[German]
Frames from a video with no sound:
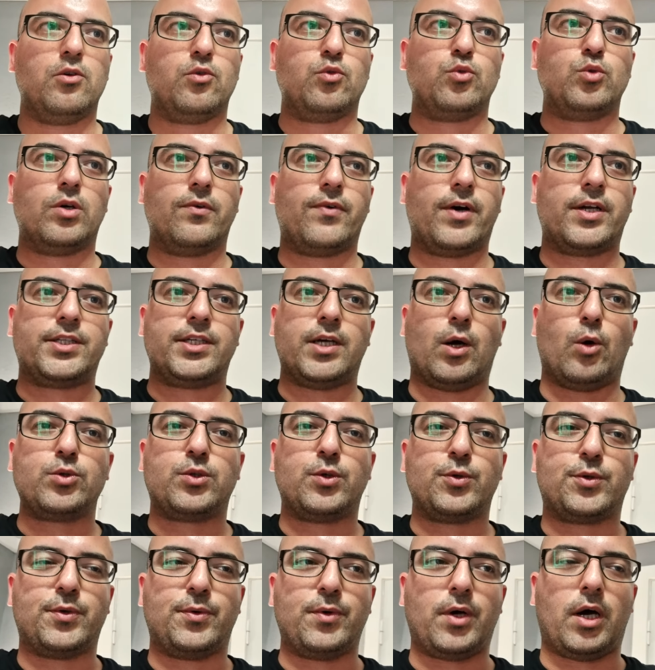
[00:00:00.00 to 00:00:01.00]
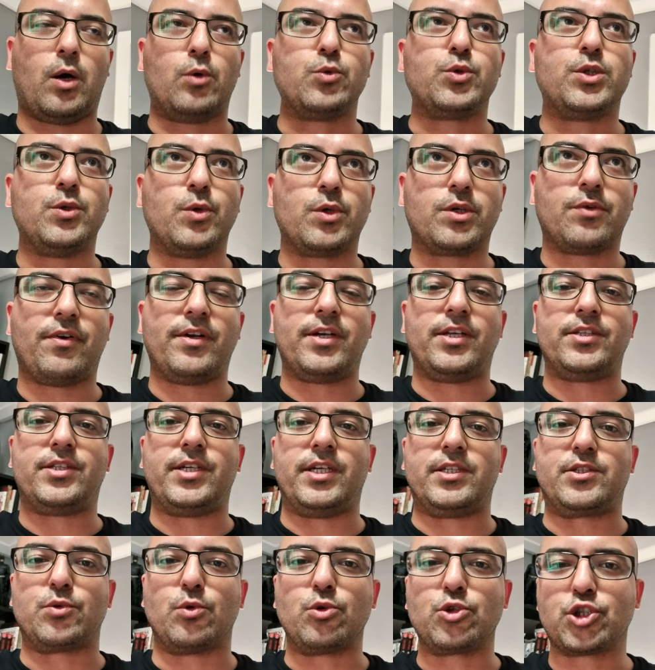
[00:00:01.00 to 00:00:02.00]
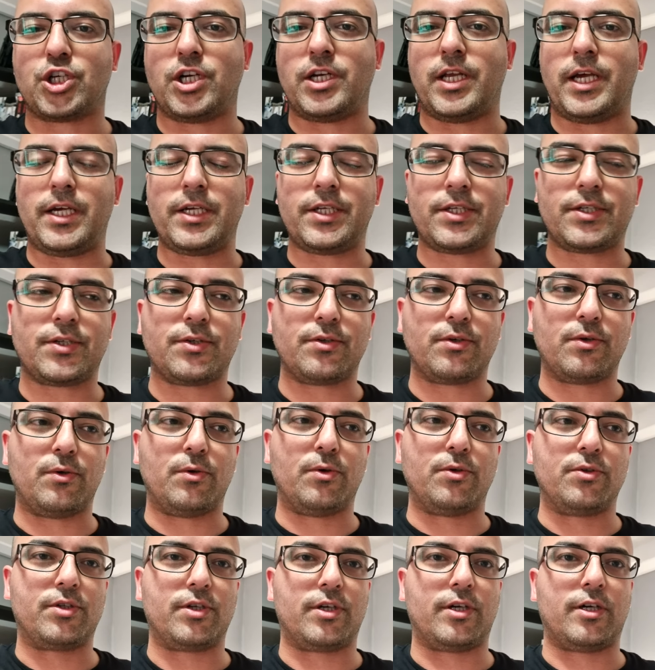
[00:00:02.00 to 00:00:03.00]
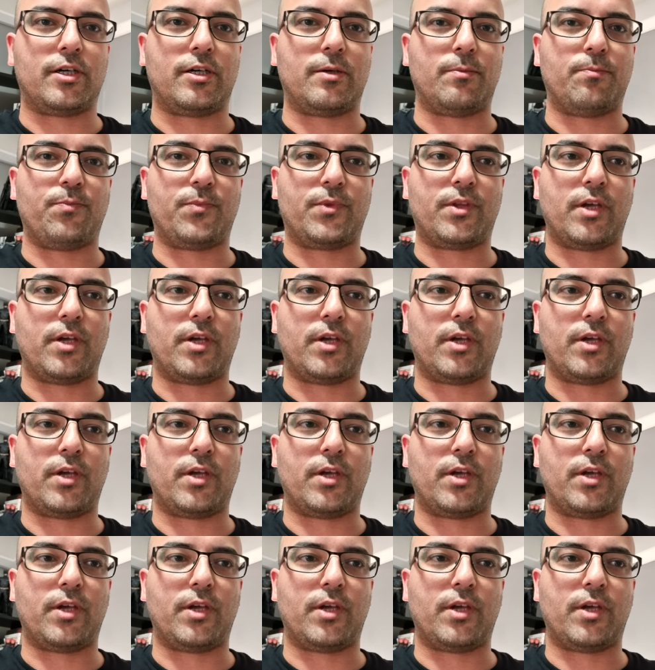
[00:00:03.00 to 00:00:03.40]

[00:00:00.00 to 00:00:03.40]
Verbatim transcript: Nur war die Audio Audioqualität so schlecht und ähm,